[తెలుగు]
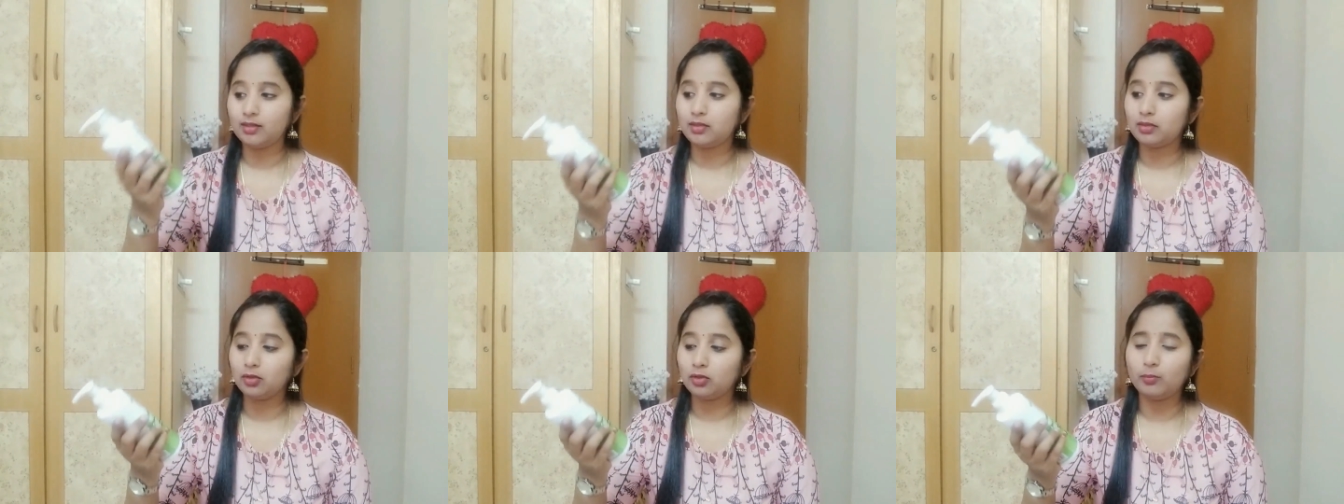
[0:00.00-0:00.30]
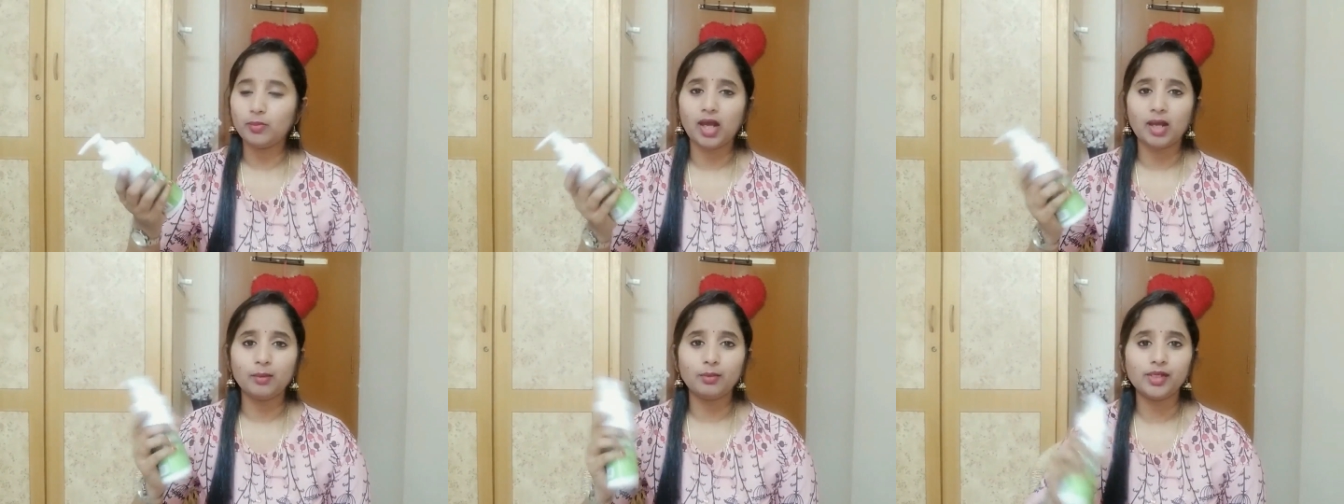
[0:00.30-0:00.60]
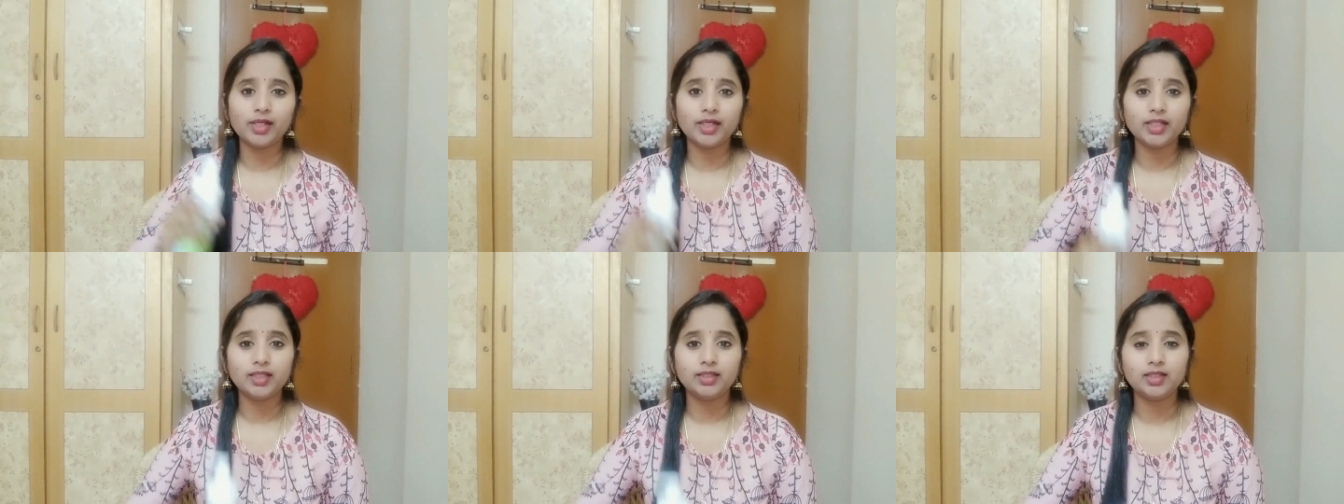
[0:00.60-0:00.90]
సో
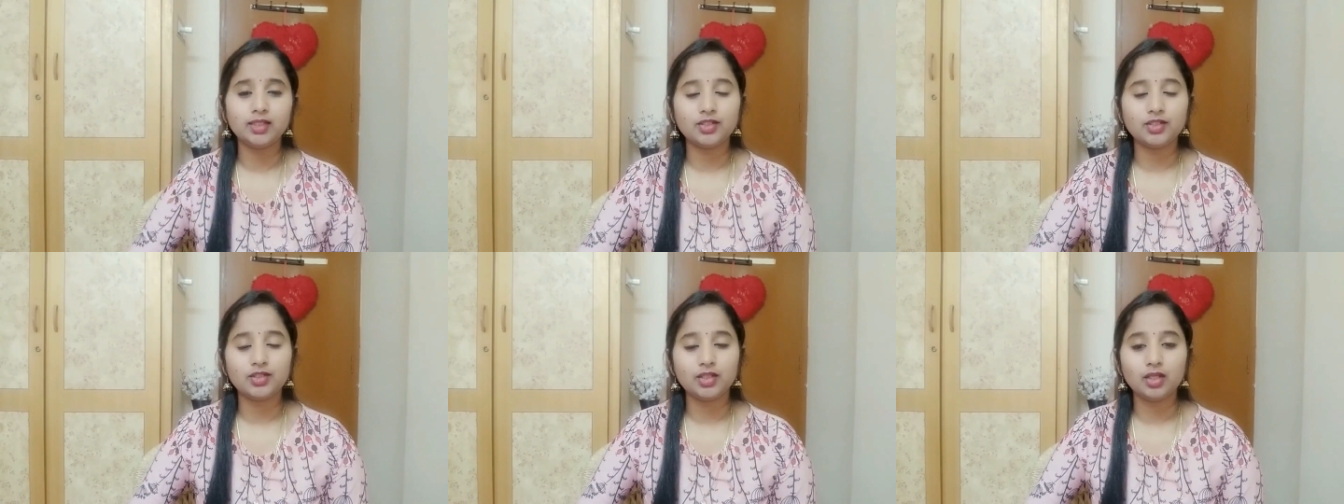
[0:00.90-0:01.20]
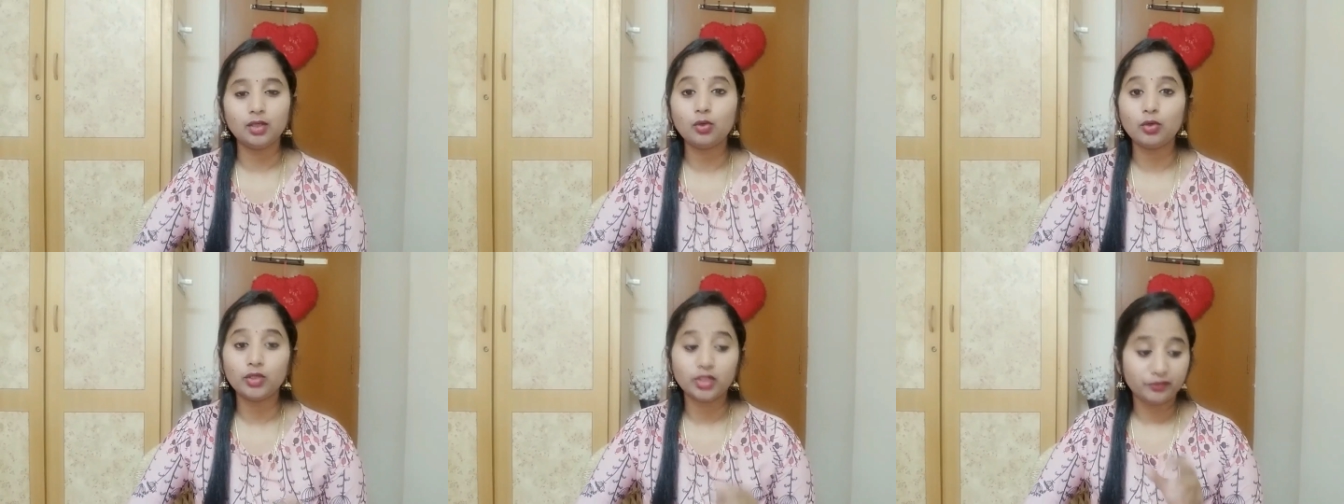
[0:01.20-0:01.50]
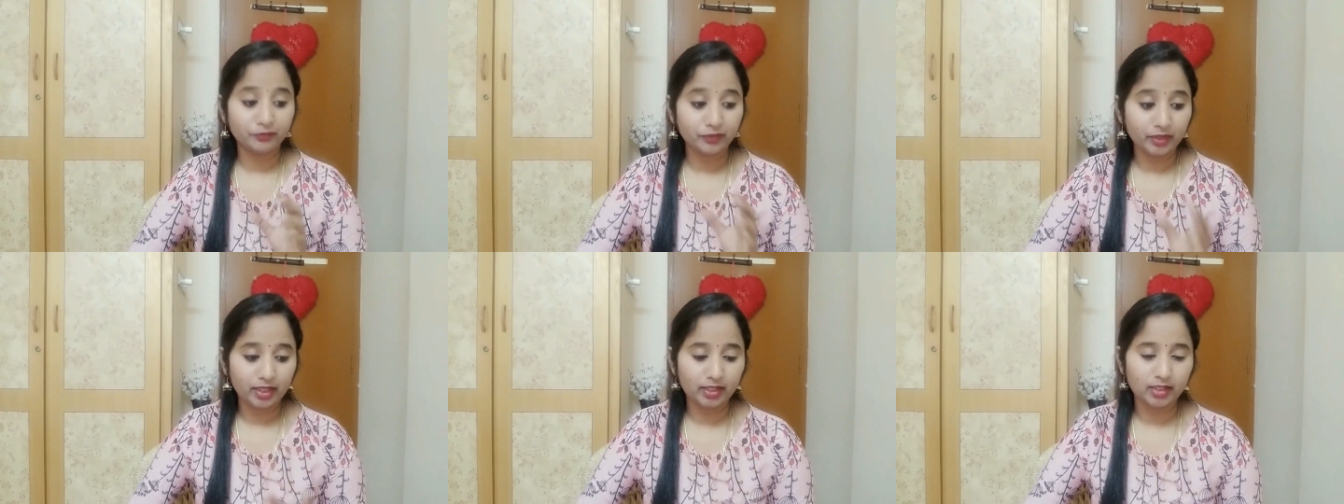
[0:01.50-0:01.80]
మామా ఎర్త్ నుంచి
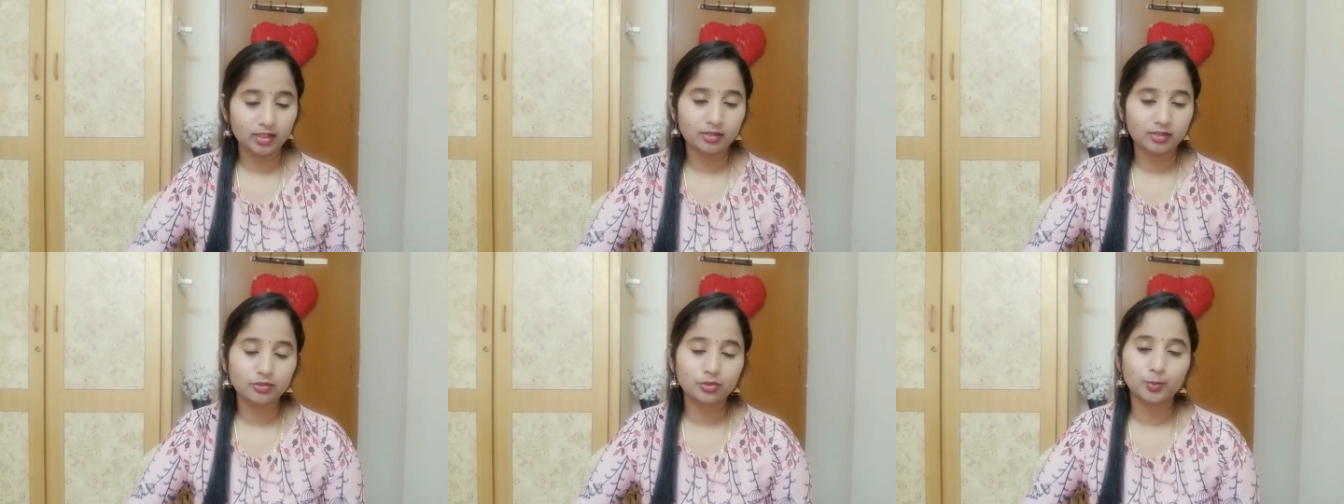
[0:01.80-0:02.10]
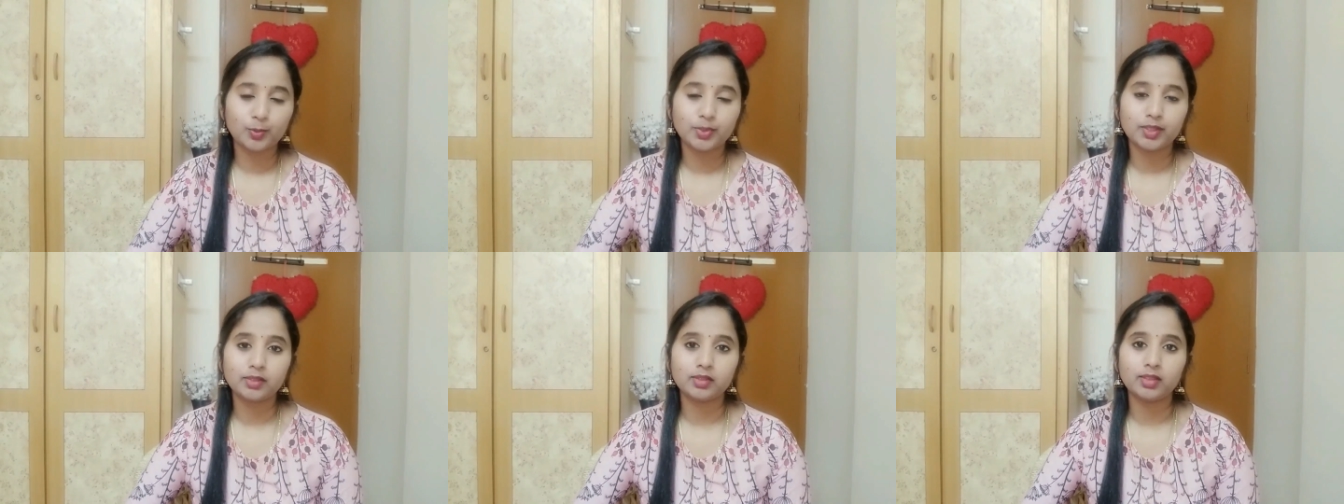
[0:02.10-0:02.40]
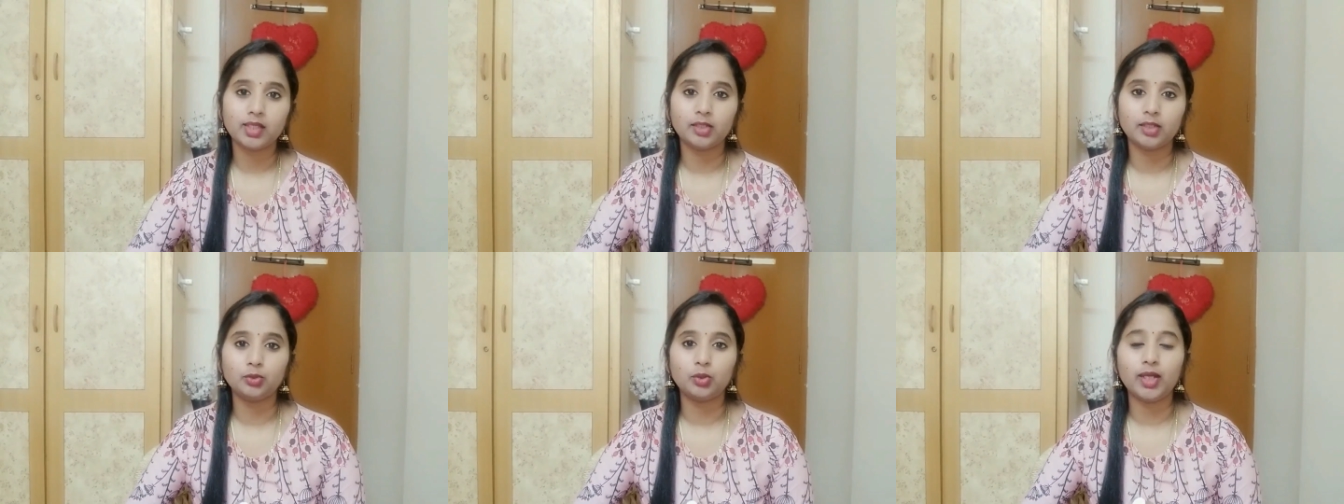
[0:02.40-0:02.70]
కొన్ని వేరియంట్స్
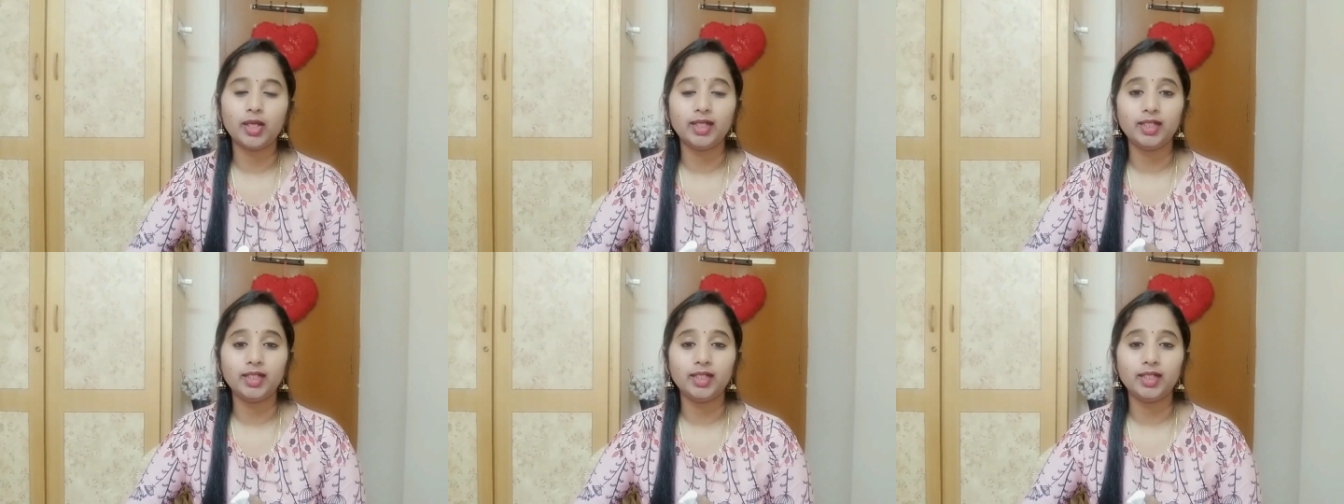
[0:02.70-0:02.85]
చూపిస్తున్నాను